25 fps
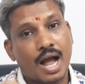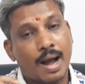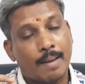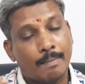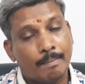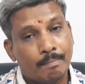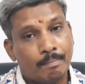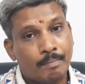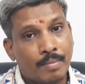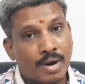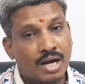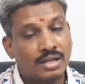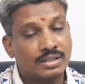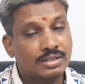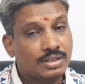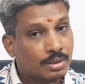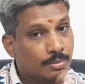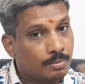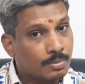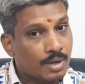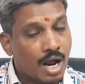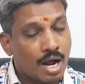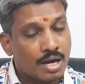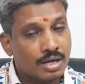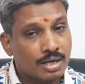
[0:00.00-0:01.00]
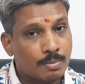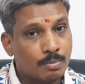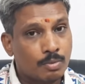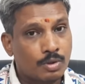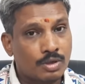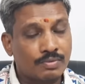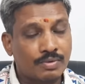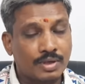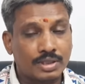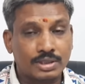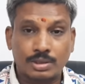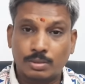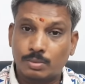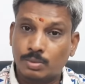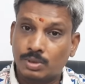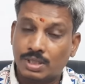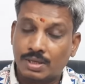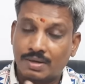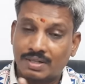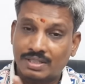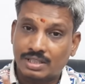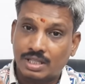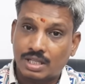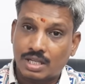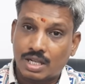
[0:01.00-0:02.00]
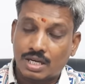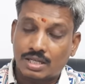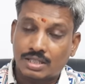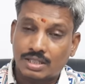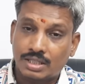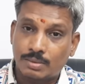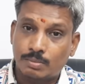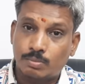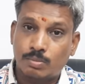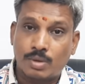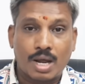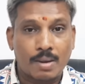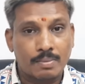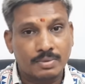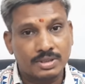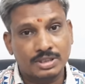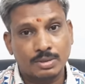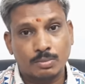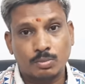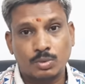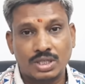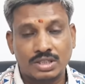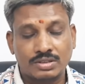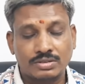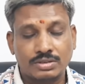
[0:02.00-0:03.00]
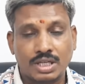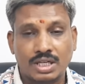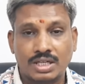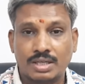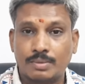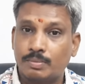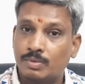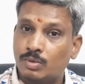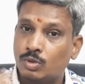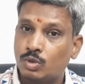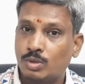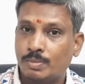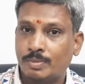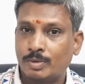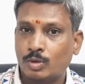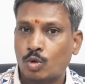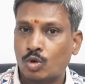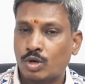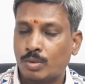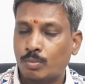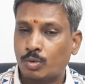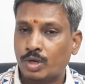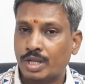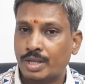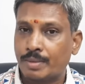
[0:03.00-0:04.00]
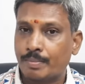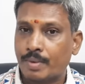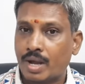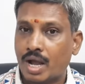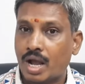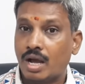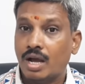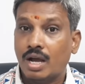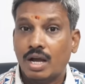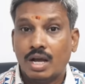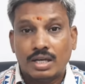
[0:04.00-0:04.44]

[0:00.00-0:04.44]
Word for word: அம்மா தாமாக தர முன்வராத நிலையில் அதை மகள்கள் உரிமை கோர முடியுமா